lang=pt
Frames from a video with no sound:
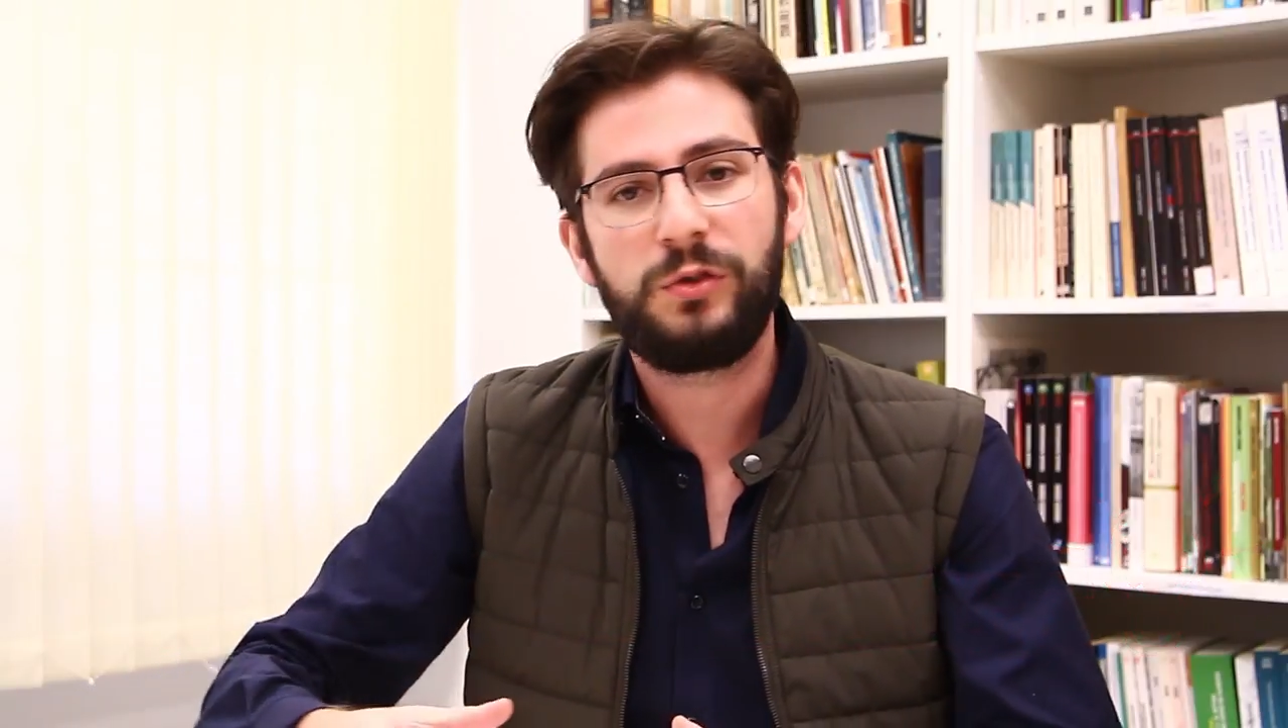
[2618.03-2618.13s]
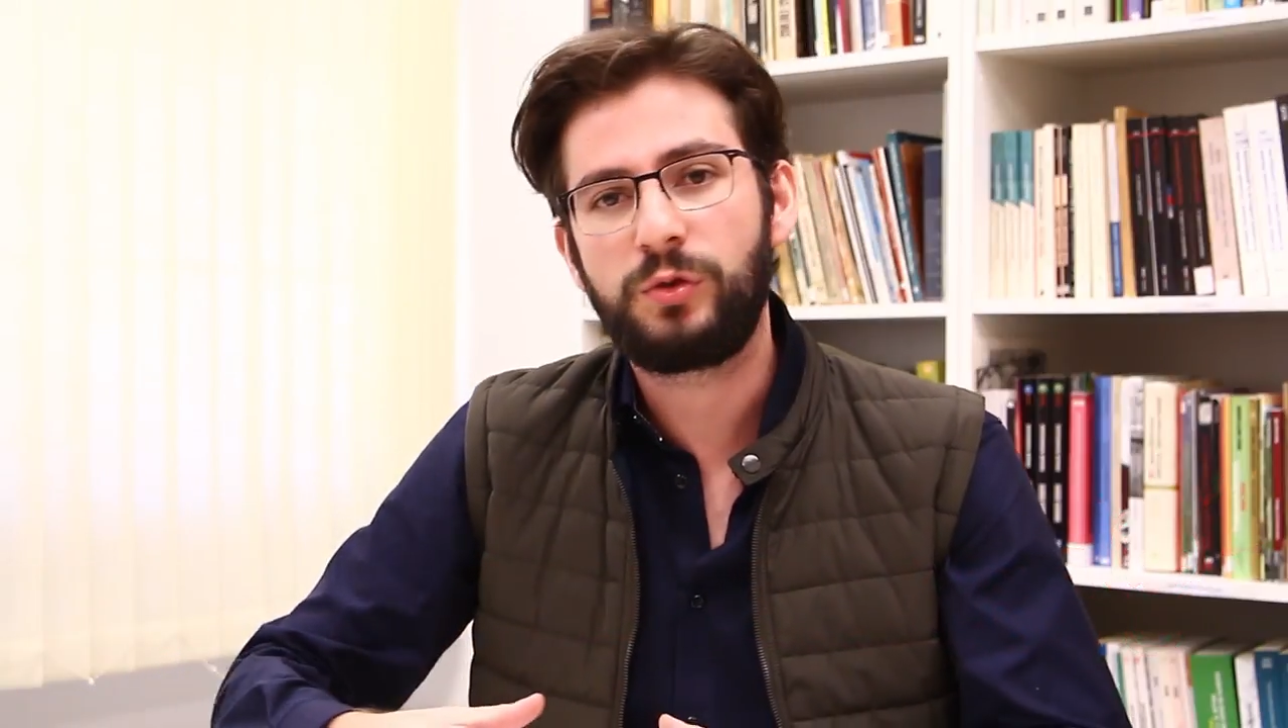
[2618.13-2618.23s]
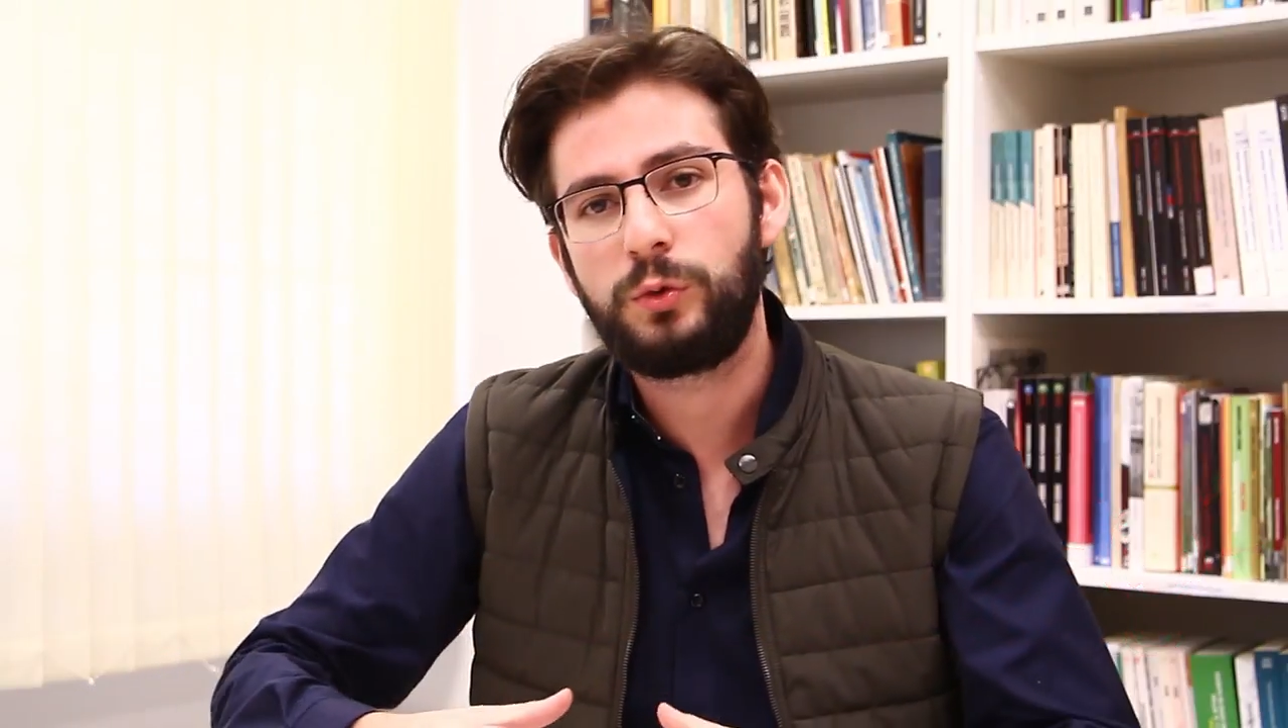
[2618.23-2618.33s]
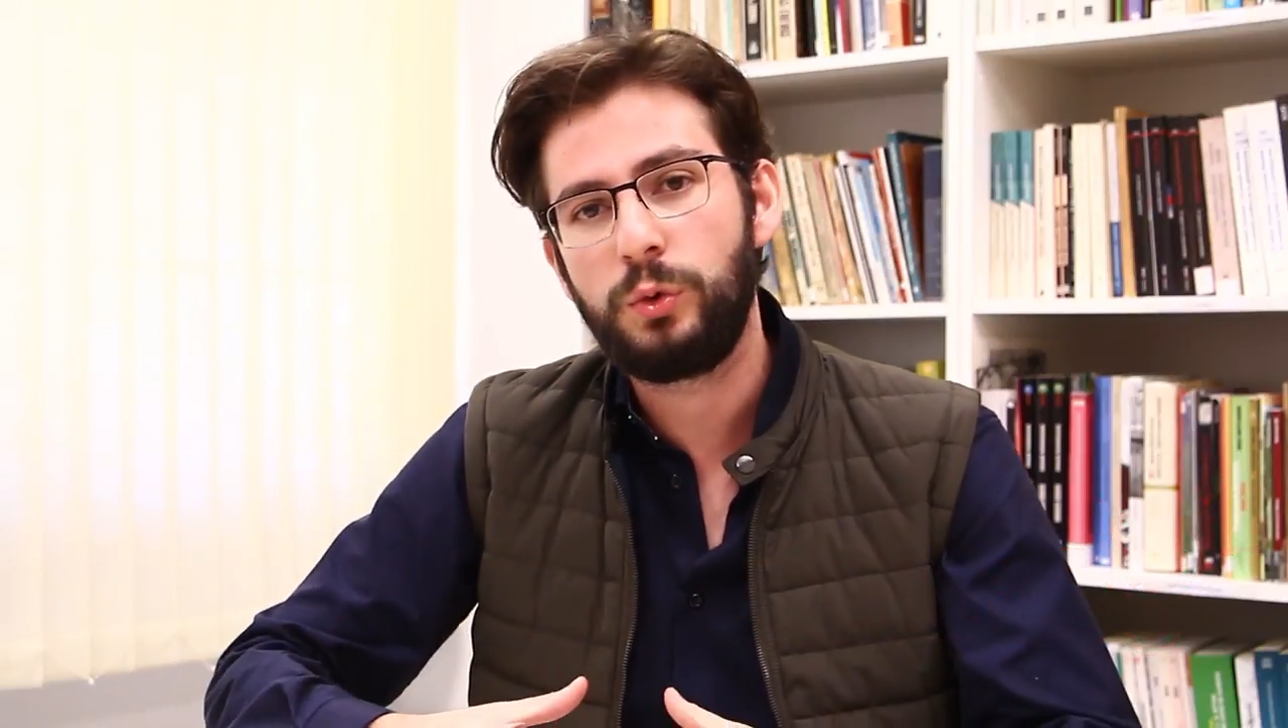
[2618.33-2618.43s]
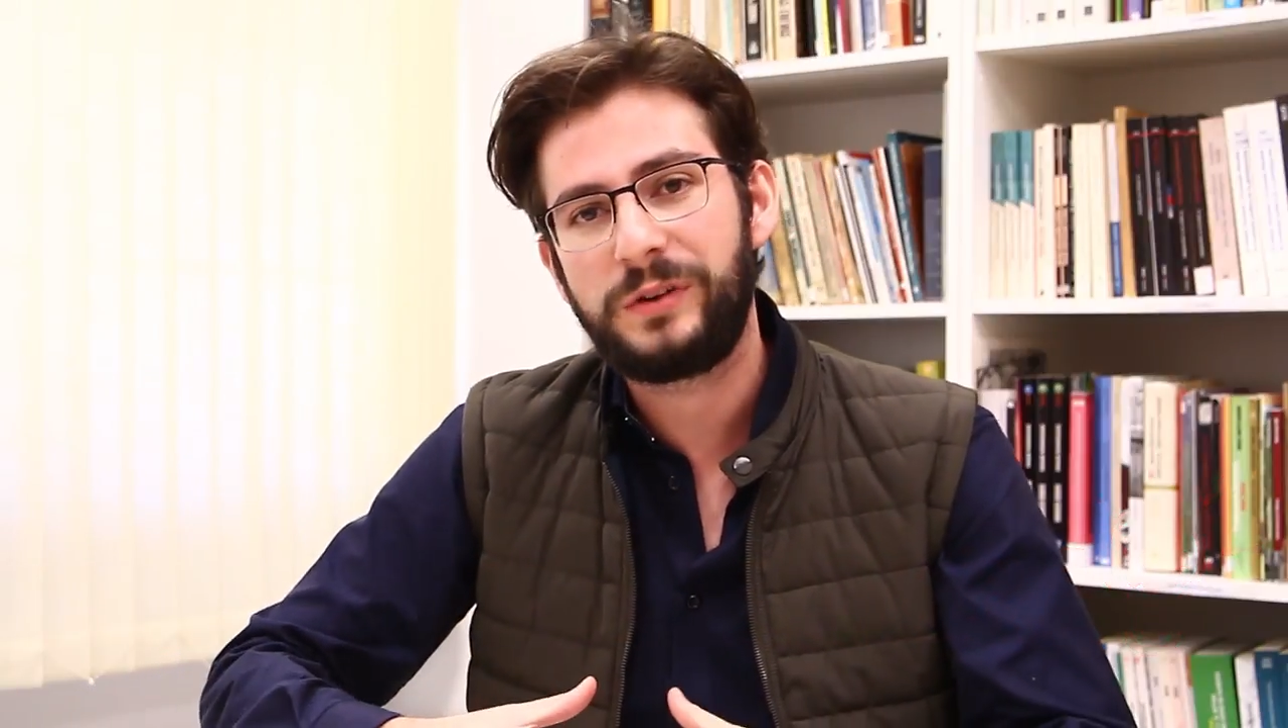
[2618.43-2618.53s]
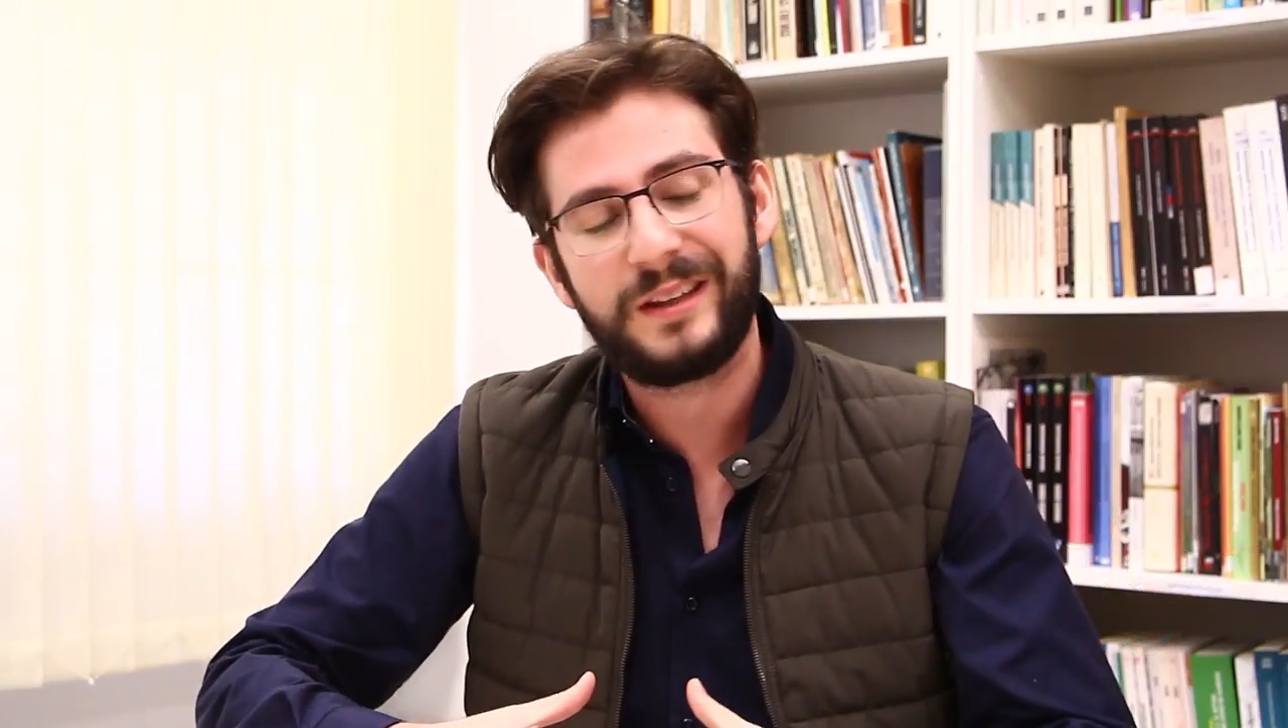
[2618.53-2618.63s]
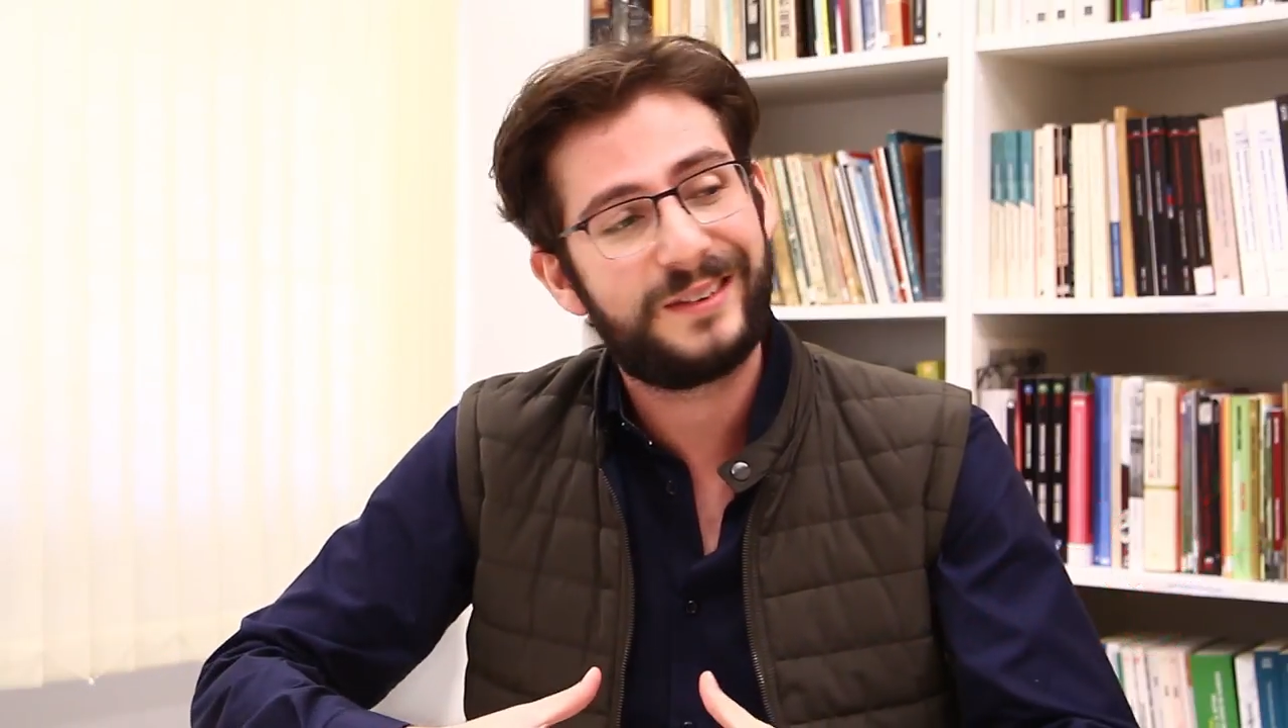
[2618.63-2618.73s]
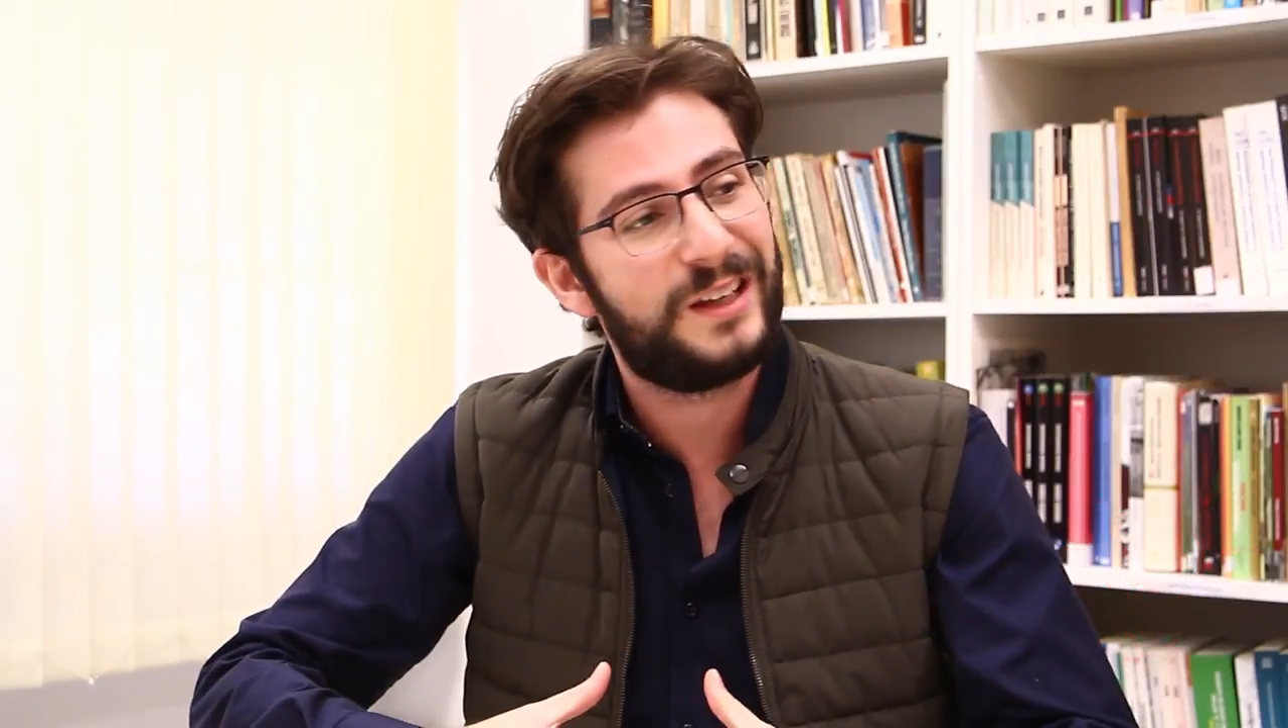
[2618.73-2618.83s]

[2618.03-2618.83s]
isso tudo está